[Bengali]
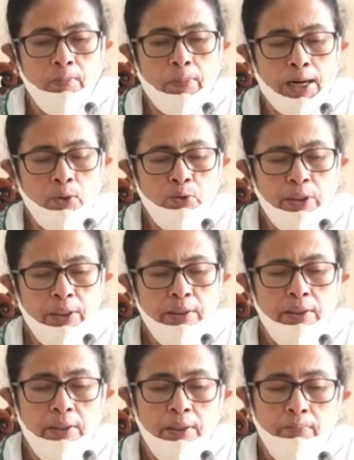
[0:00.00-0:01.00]
ভারতে
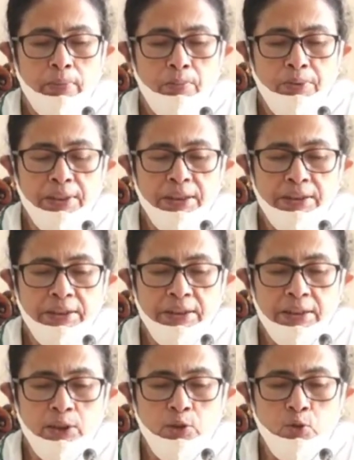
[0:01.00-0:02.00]
বা বিদেশে
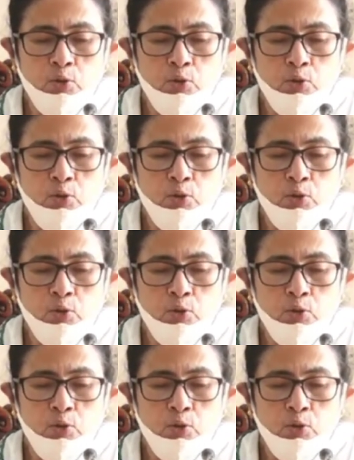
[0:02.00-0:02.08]
স্বীকৃত